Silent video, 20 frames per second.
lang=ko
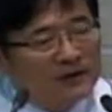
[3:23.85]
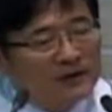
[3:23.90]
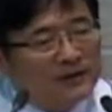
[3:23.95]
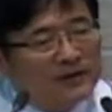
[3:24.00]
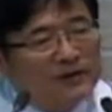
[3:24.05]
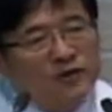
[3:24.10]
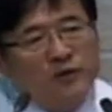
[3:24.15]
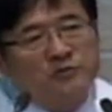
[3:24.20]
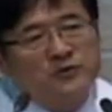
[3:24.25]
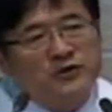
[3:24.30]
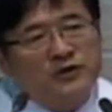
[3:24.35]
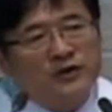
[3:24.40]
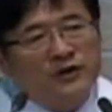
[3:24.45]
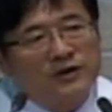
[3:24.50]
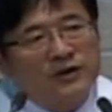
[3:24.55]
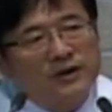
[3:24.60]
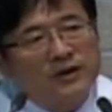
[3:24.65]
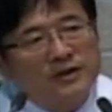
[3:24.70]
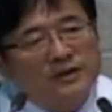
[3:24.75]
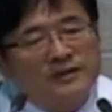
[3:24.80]
이건
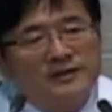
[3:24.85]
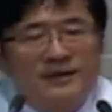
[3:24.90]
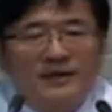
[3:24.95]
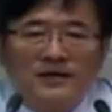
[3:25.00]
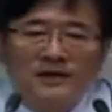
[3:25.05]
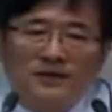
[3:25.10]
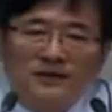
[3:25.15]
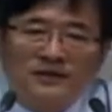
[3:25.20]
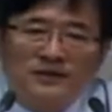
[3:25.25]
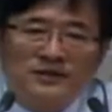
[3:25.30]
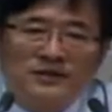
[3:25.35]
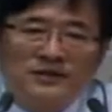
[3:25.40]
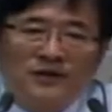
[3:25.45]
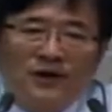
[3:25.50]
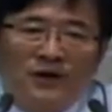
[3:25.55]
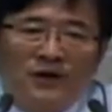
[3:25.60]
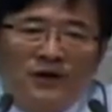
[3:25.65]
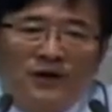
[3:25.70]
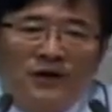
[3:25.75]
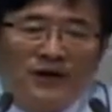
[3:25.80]
엄청난 사건이죠.
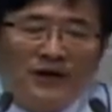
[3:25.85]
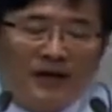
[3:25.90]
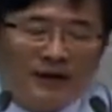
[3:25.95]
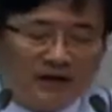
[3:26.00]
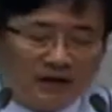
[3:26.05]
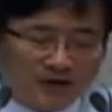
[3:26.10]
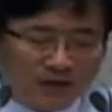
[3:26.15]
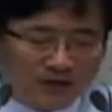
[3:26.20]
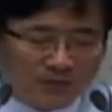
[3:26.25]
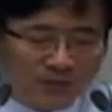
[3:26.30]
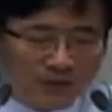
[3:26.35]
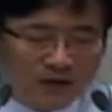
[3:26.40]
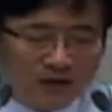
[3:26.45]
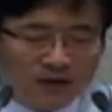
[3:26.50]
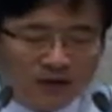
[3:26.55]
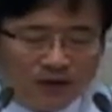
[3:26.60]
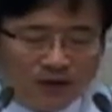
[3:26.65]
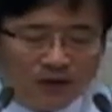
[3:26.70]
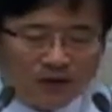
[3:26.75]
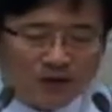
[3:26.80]
하나님의
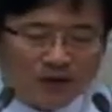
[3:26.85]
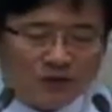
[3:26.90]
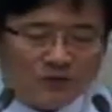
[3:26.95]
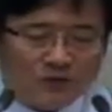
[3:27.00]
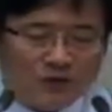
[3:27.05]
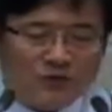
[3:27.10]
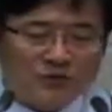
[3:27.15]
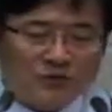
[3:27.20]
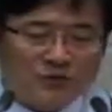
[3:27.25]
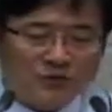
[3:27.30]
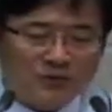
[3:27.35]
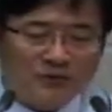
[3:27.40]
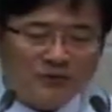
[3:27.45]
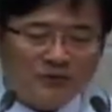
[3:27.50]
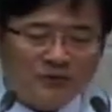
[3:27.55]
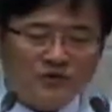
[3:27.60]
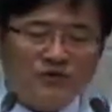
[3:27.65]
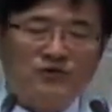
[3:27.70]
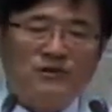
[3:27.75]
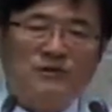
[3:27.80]
속성에
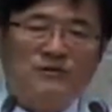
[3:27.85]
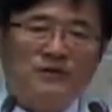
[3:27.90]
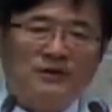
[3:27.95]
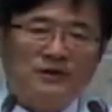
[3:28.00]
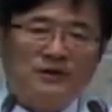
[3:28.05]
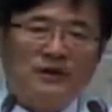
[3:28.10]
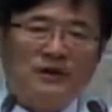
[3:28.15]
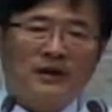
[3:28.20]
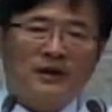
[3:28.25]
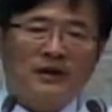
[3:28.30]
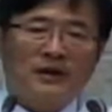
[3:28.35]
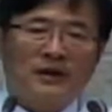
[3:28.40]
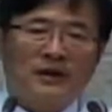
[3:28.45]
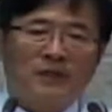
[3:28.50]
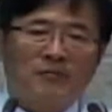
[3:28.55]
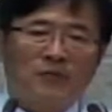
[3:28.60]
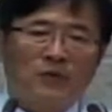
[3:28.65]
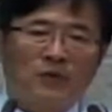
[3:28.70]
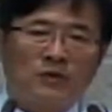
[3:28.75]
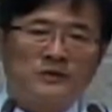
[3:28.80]
비추어 볼 때
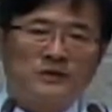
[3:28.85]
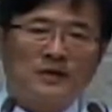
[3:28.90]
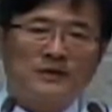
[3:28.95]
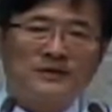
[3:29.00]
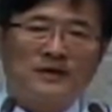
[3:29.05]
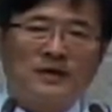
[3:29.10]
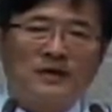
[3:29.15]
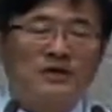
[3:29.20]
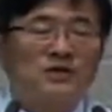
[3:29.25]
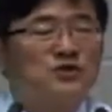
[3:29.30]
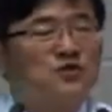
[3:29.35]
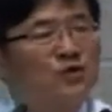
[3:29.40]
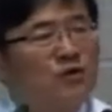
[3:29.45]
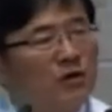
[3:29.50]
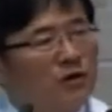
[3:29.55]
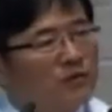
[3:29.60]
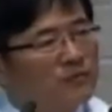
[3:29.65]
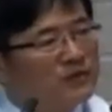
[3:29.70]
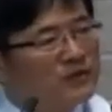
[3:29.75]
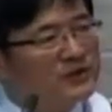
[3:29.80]
뭐 상상할 수
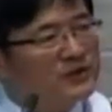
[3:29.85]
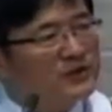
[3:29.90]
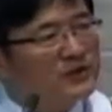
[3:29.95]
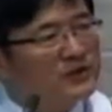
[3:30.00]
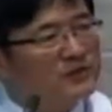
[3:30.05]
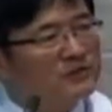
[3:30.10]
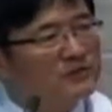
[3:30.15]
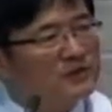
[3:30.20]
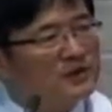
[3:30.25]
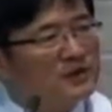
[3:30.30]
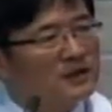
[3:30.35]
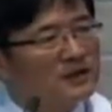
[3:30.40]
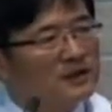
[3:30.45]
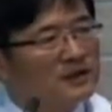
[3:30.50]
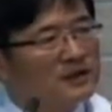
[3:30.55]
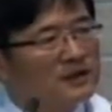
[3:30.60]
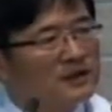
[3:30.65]
없는 일입니다.